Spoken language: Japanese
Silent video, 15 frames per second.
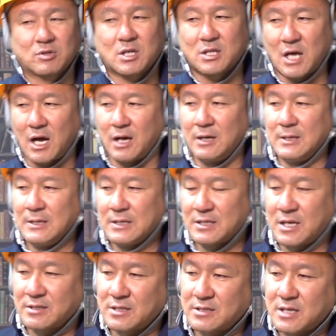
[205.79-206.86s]
ただ、
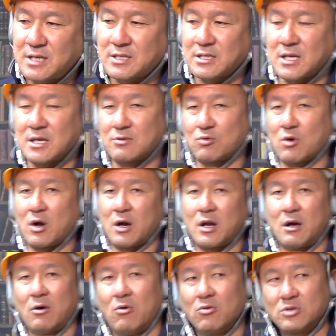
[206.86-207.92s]
建設会社さんとかか
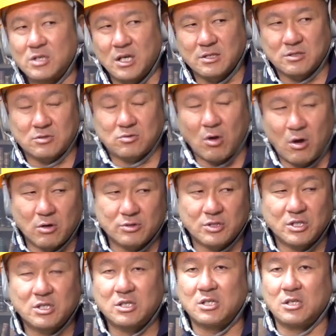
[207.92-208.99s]
ら大きいやつドーンっ
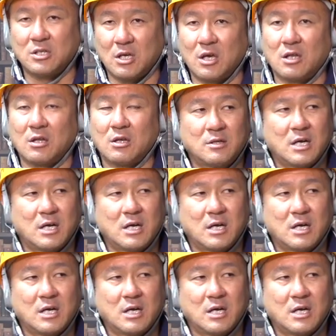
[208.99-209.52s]
て一気にね、